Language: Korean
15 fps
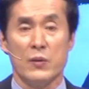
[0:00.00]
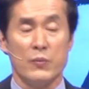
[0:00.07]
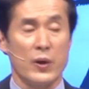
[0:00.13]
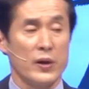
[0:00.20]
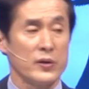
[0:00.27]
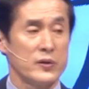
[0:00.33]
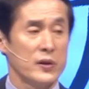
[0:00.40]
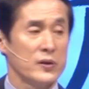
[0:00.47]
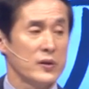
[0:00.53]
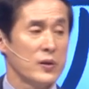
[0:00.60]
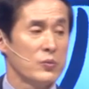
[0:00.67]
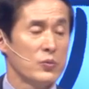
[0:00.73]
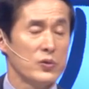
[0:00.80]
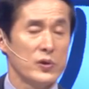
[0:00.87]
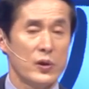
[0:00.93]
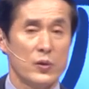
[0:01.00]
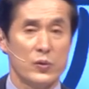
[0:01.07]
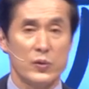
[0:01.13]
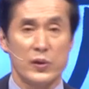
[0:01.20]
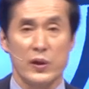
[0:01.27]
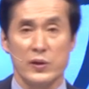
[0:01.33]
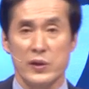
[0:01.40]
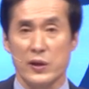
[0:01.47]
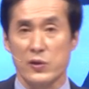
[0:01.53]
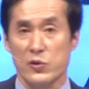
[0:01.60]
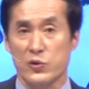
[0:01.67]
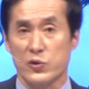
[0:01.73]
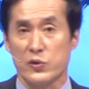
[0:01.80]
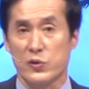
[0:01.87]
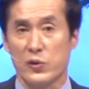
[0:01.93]
바리새인들의 문제를 어떻게 찾을
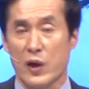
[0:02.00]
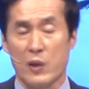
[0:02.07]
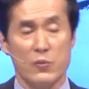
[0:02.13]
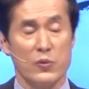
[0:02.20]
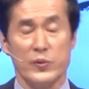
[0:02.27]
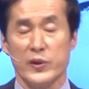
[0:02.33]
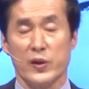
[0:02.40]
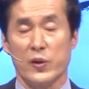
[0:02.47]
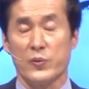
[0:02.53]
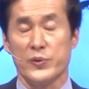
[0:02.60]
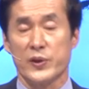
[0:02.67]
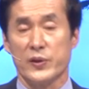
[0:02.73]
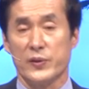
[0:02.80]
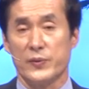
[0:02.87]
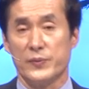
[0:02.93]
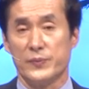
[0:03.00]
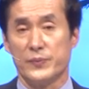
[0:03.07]
수 있어요? 아무 문제가 없어요.